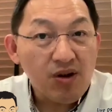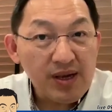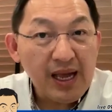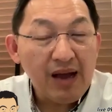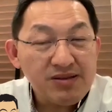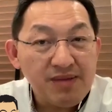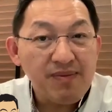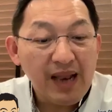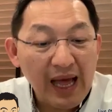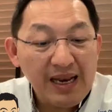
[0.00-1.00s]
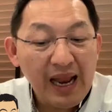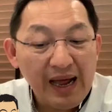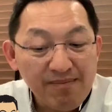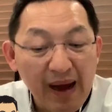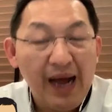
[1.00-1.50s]
490 ล้า
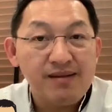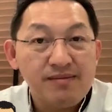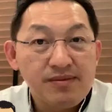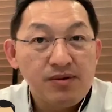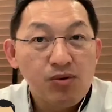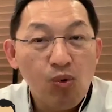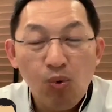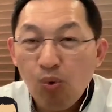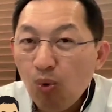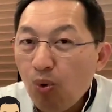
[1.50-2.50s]
นบาทโอ้โห